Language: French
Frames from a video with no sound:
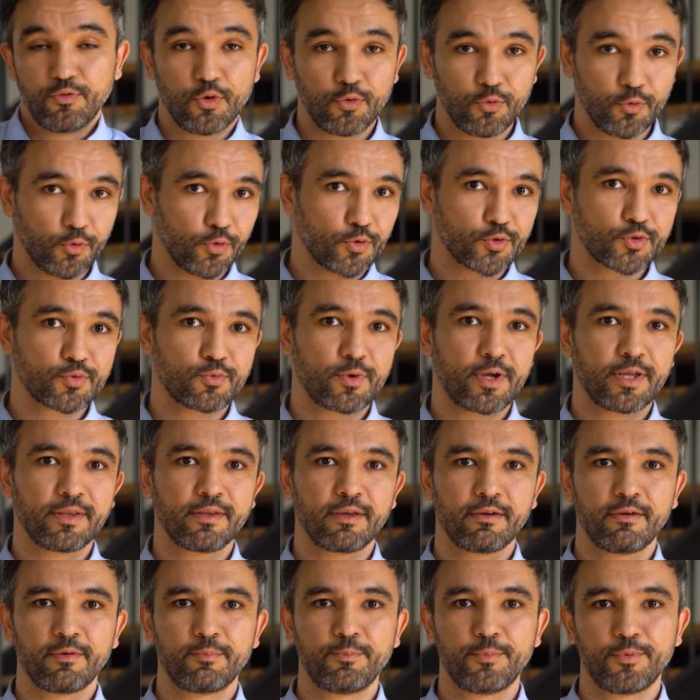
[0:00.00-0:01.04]
veut nous
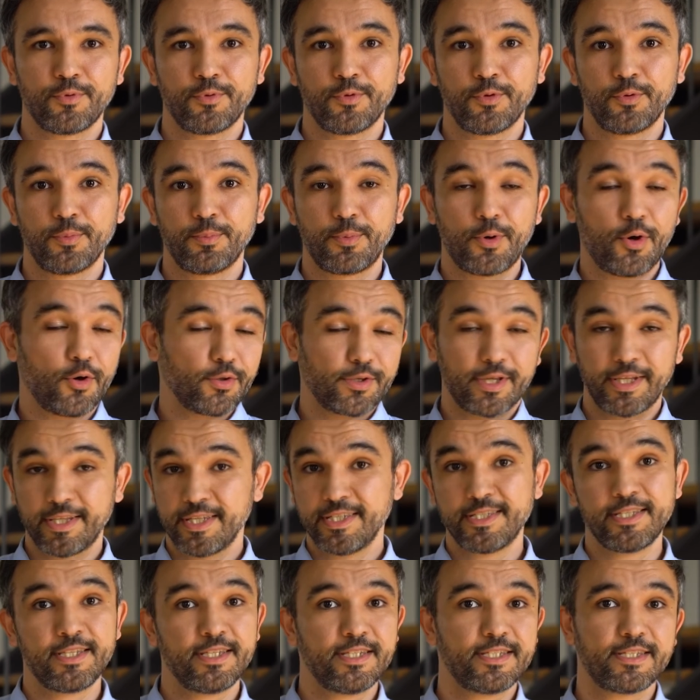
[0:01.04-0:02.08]
rejoindre peut prendre
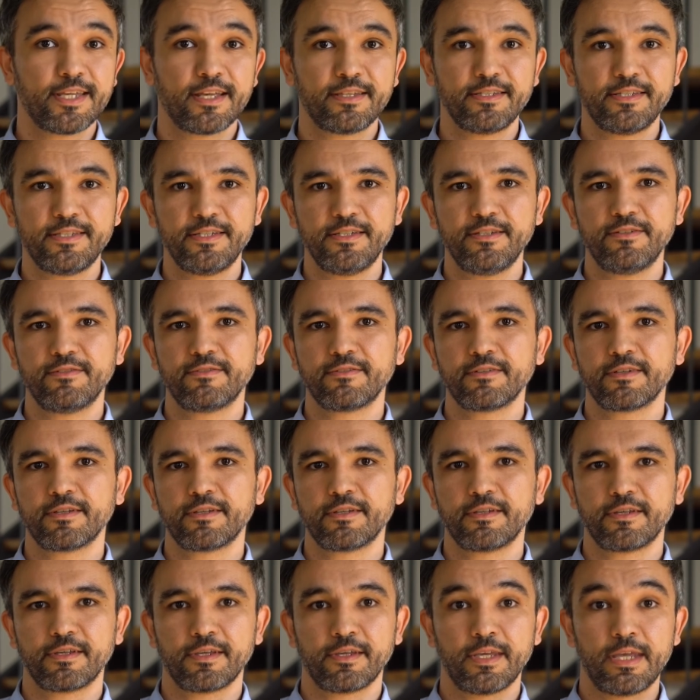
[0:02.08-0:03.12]
des initiatives
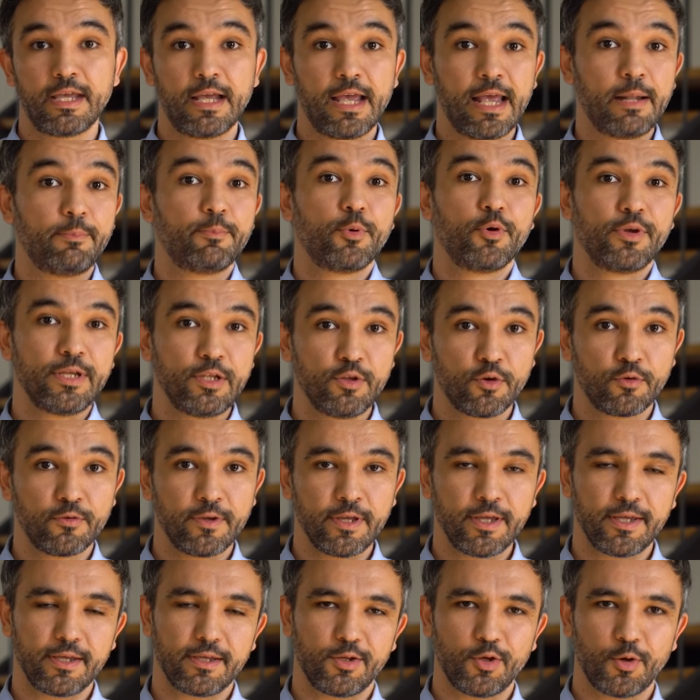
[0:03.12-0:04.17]
et elle peut
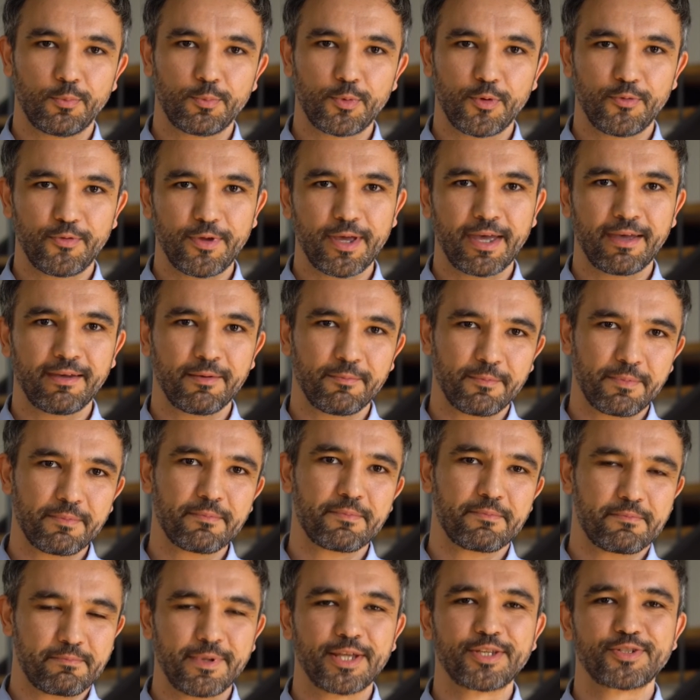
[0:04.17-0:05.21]
innover et on peut faire
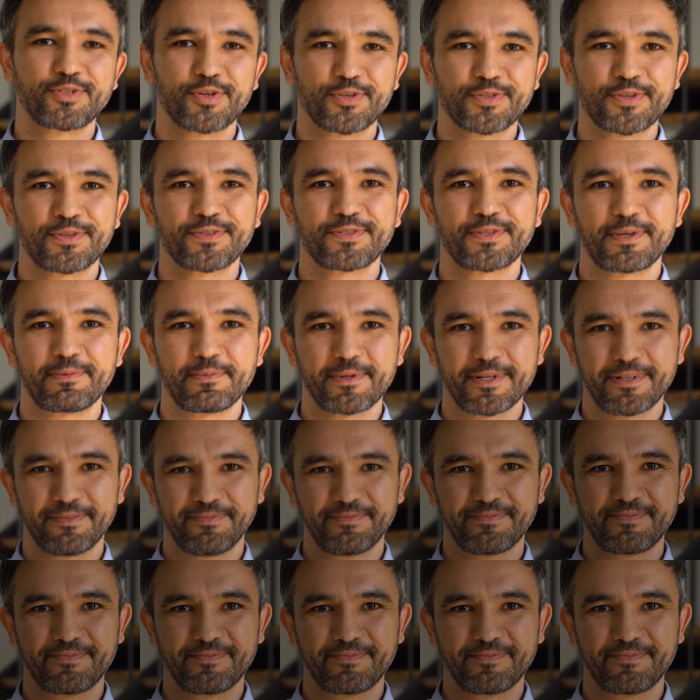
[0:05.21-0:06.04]
plein de choses ensemble.